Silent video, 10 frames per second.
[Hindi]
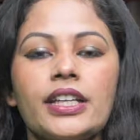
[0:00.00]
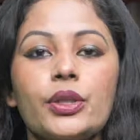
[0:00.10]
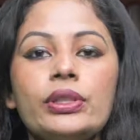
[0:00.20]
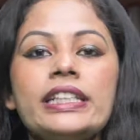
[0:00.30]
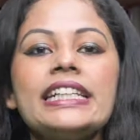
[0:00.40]

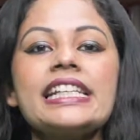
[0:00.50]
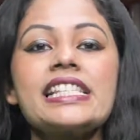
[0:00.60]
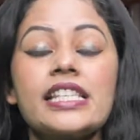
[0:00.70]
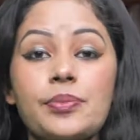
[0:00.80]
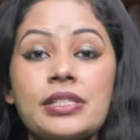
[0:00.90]
दुनिया
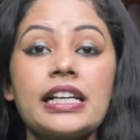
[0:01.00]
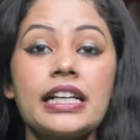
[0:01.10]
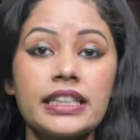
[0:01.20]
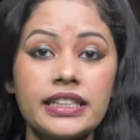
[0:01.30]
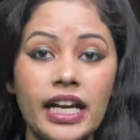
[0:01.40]
की सबसे
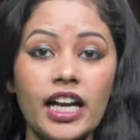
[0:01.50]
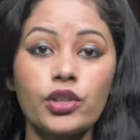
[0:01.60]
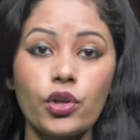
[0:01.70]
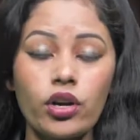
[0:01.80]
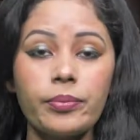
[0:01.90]

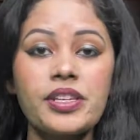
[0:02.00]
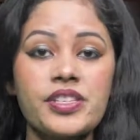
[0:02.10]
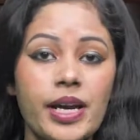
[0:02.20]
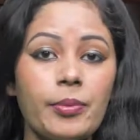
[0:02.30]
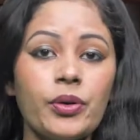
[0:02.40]
खतरनाक दौड़
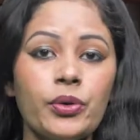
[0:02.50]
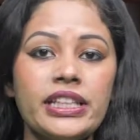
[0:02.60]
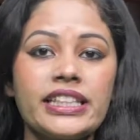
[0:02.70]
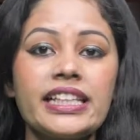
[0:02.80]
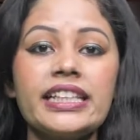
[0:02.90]
में शामिल
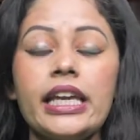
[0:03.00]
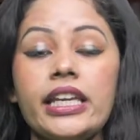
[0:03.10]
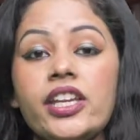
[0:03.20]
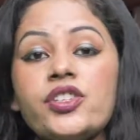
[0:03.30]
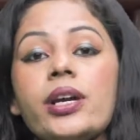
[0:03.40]
होने के लिए
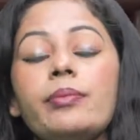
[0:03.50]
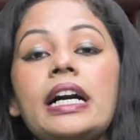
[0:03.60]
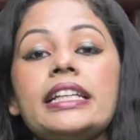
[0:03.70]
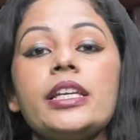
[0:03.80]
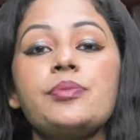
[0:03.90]
एशिया
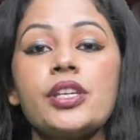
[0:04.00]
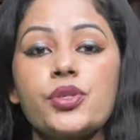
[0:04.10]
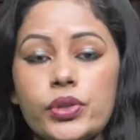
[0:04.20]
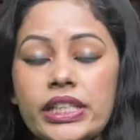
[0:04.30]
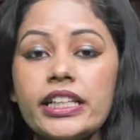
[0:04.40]
महाद्वीप
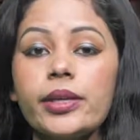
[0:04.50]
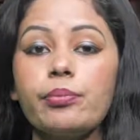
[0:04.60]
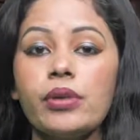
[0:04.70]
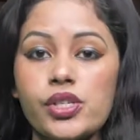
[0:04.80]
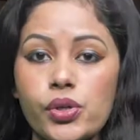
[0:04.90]
से चुनी
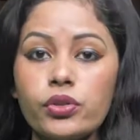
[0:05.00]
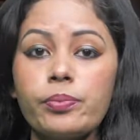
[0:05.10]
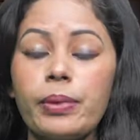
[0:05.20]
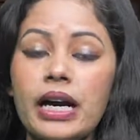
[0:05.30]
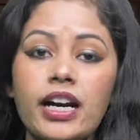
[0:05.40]
गई
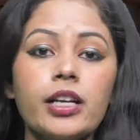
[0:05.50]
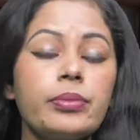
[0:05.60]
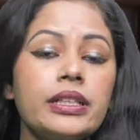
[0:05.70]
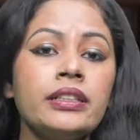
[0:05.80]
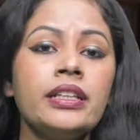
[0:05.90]
मशहूर पहाड़ पर